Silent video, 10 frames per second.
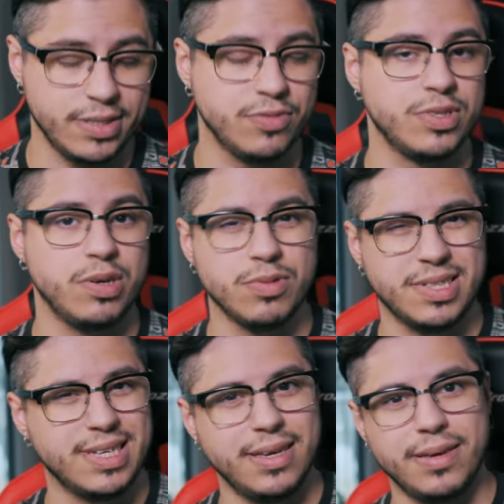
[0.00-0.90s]
se você
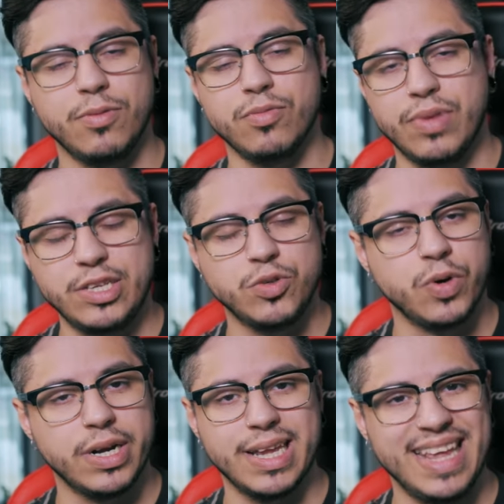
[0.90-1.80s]
conseguir um
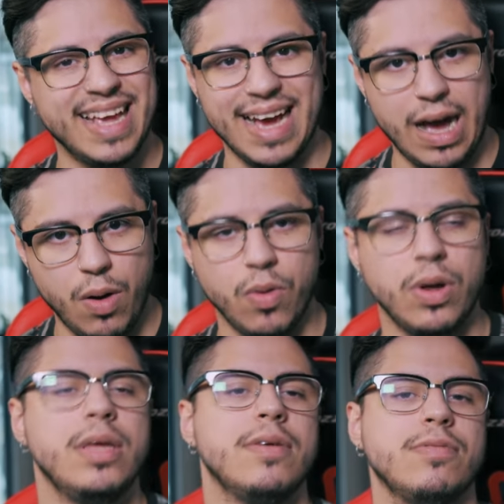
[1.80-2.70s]
network legal,
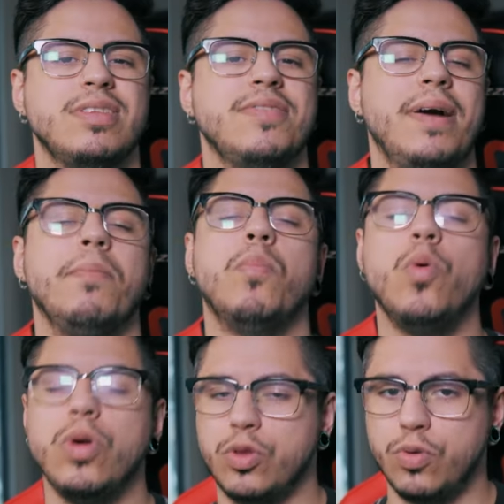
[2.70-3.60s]
você vai
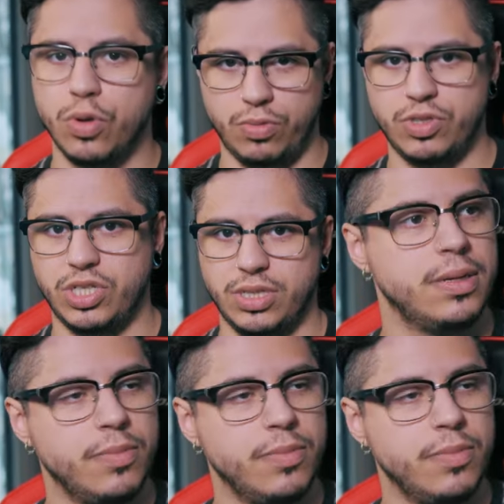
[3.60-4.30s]
muito longe.